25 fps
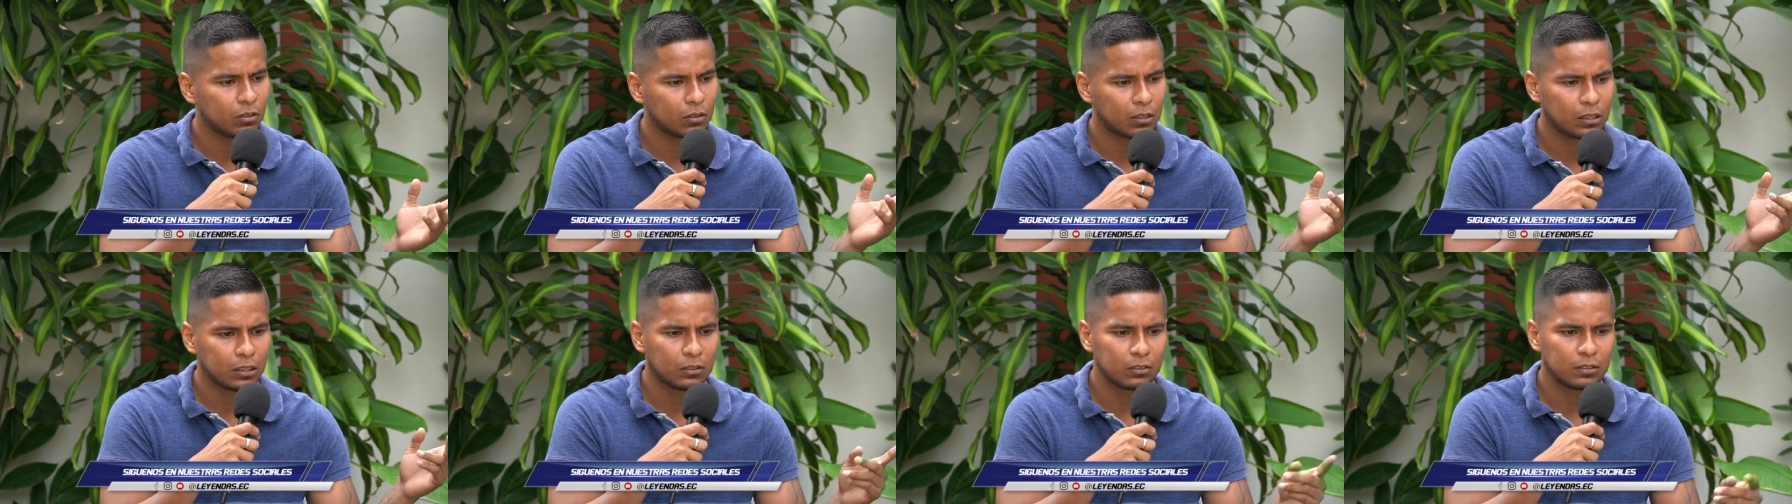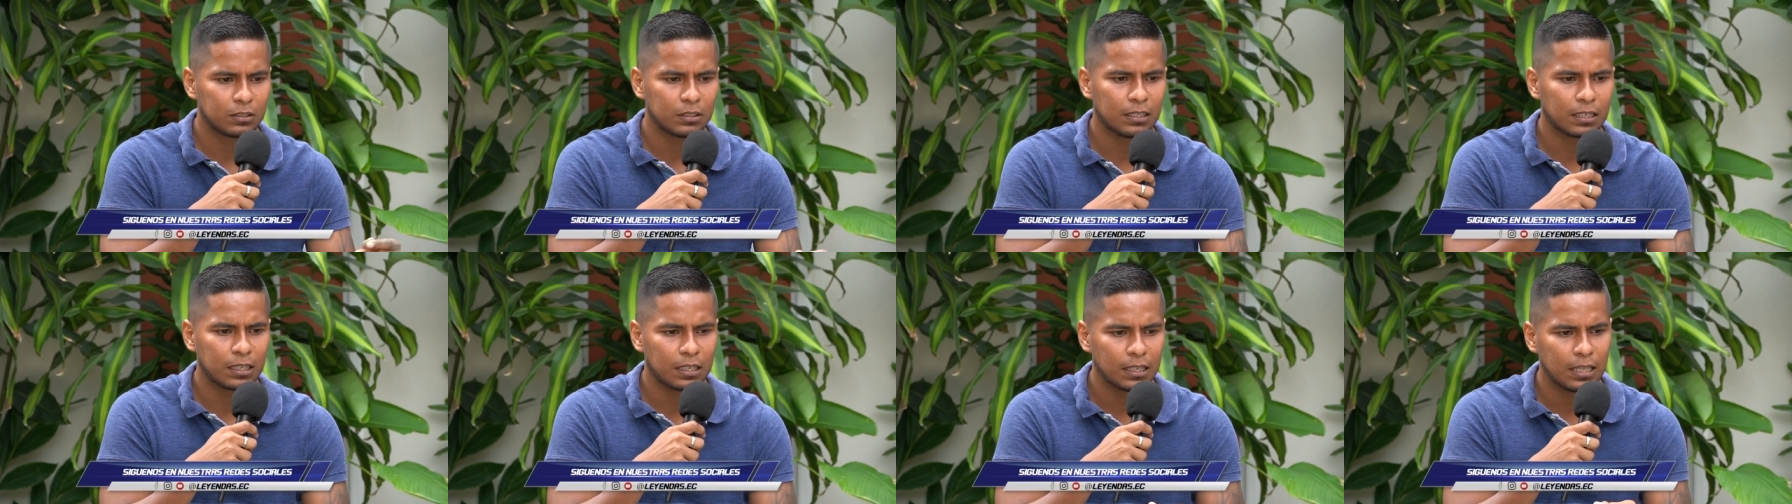lo que nos
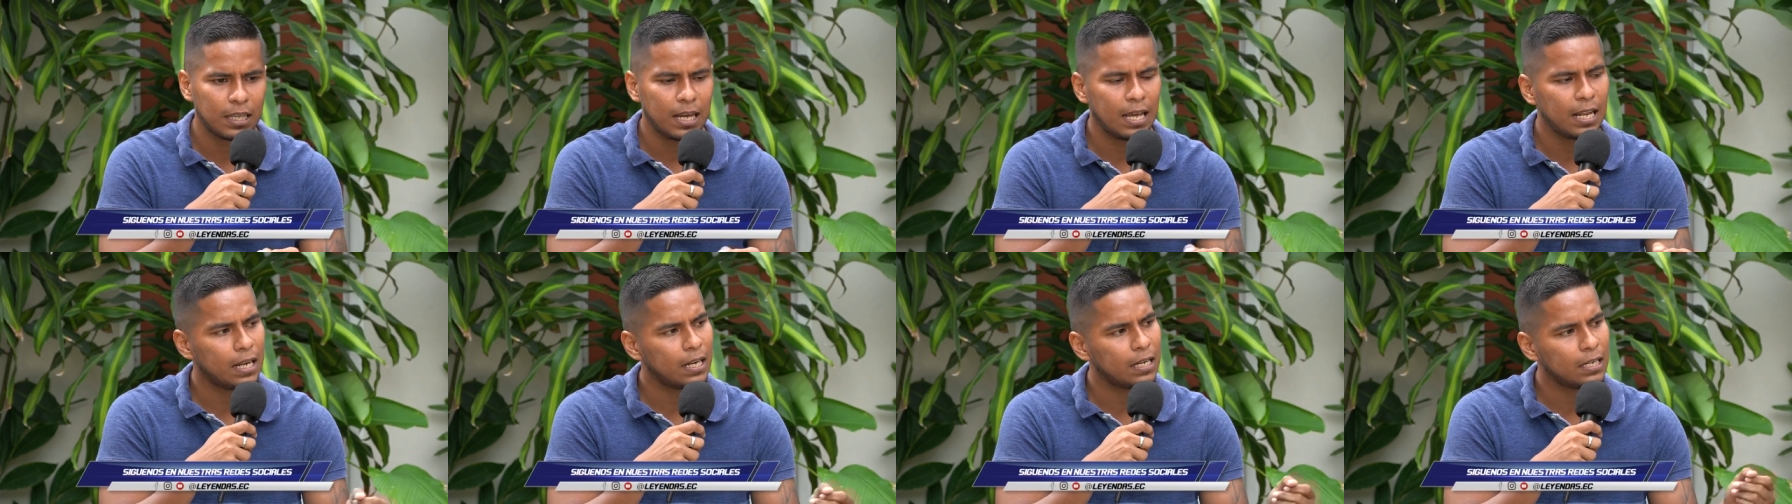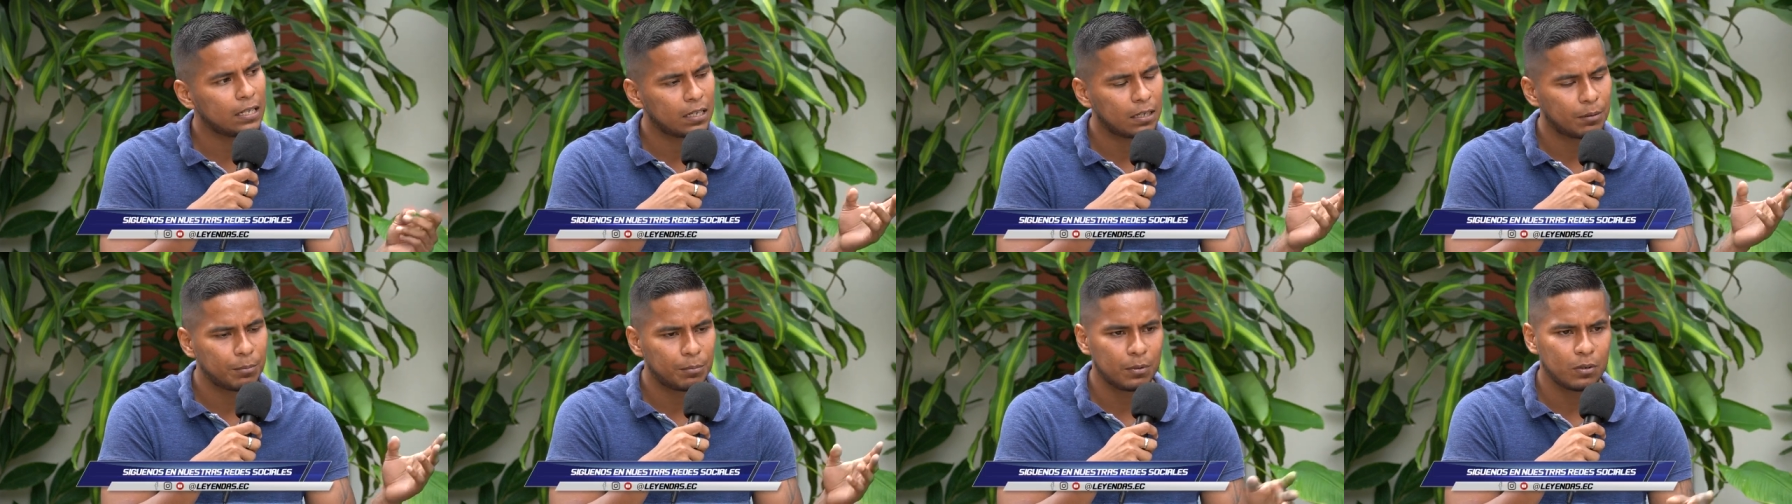tiene que dar la
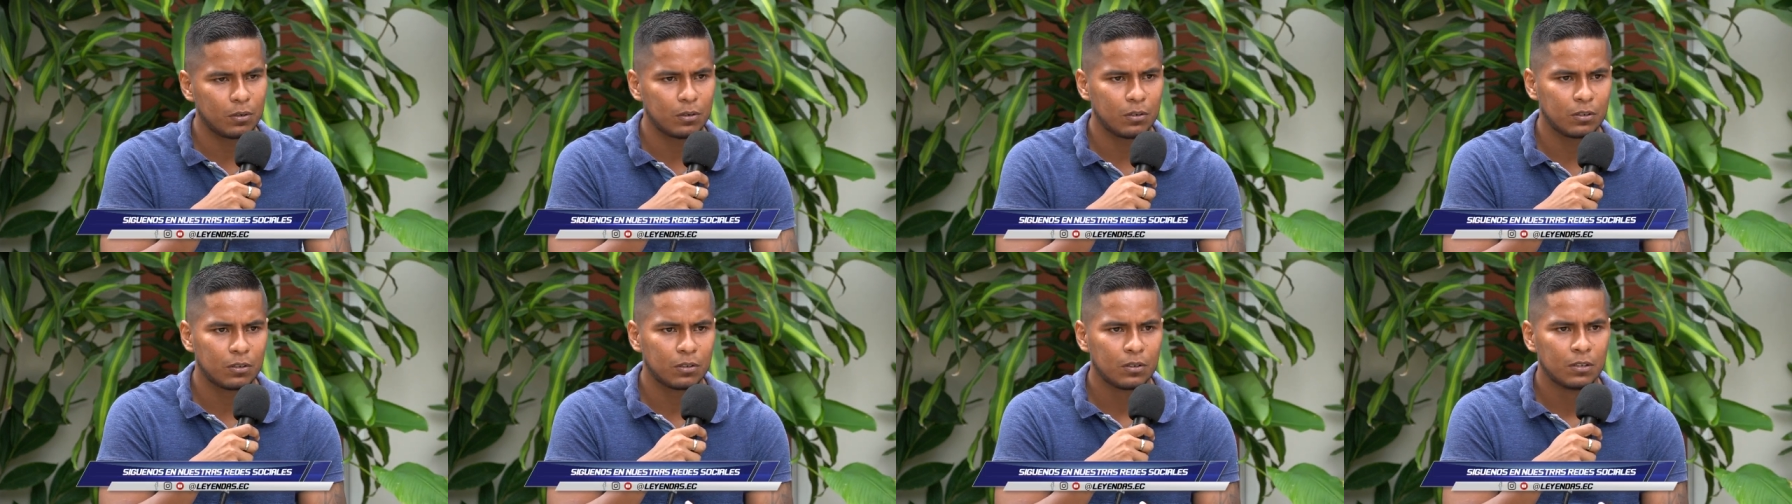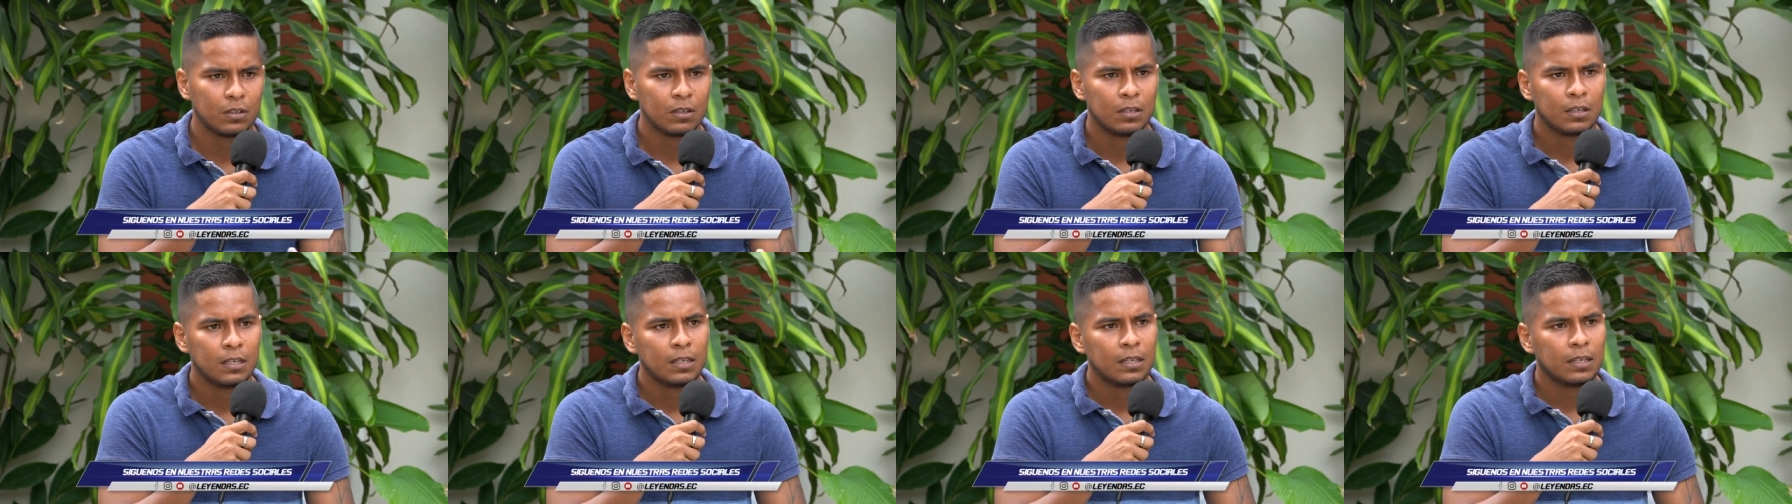Liga Pro
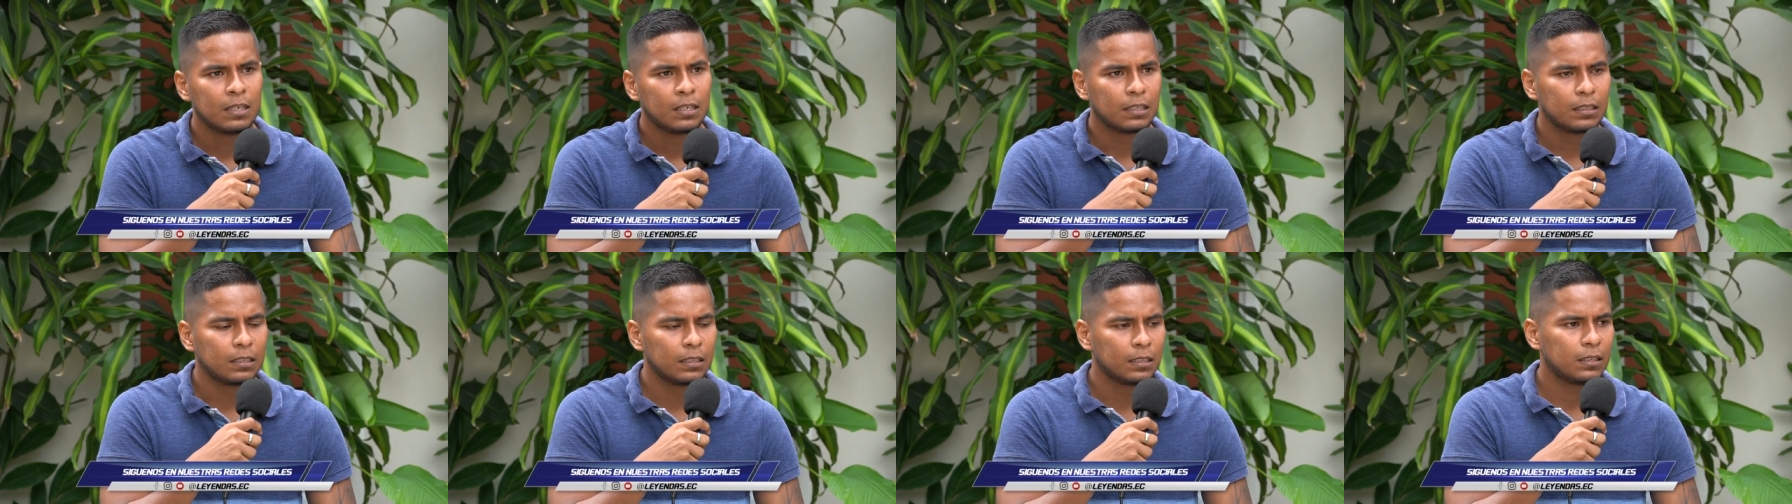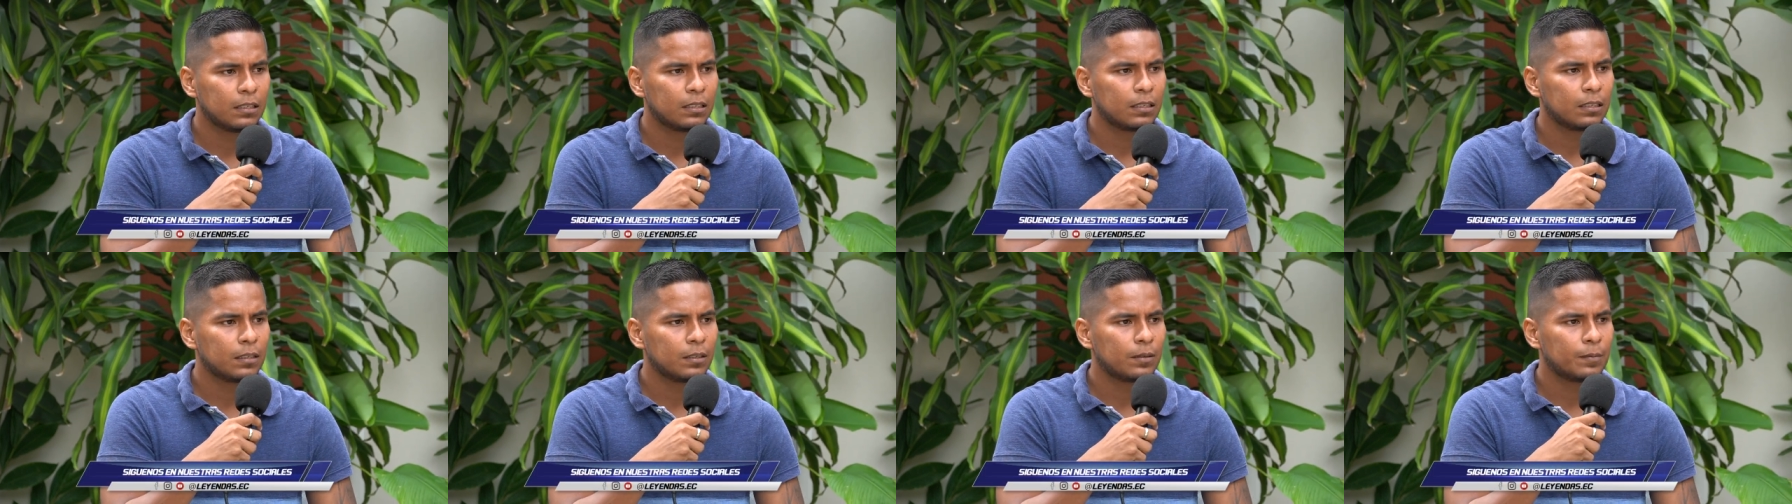
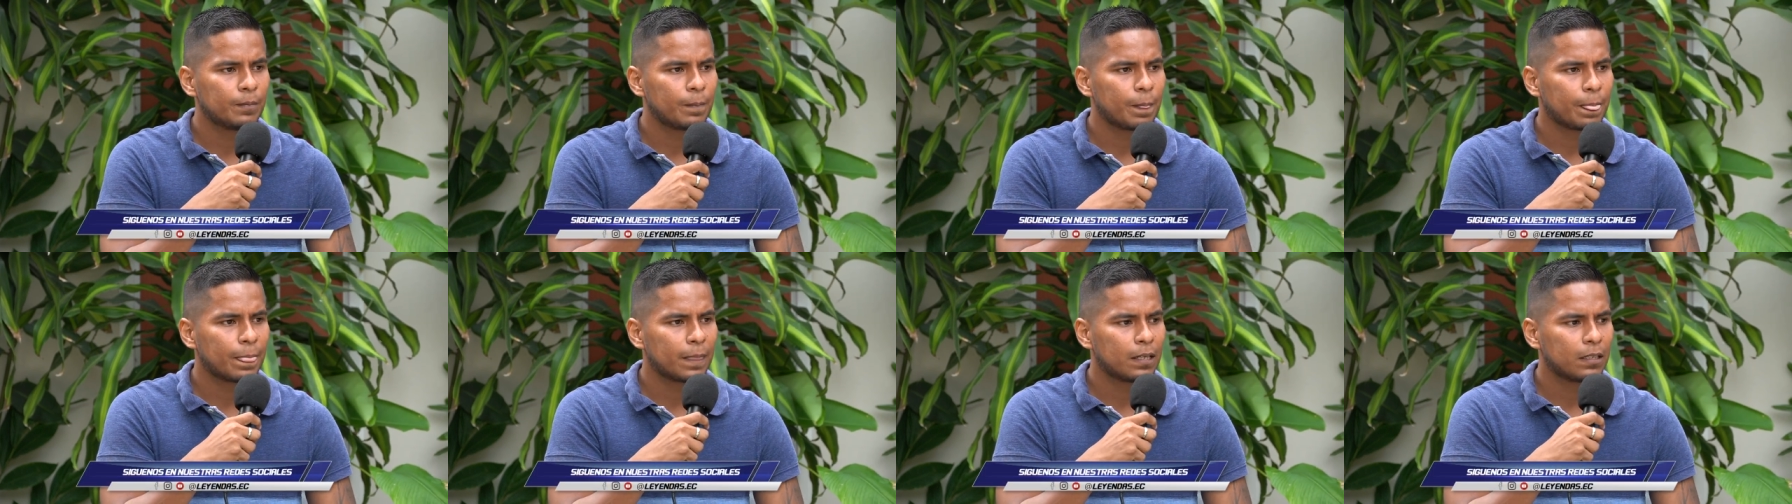y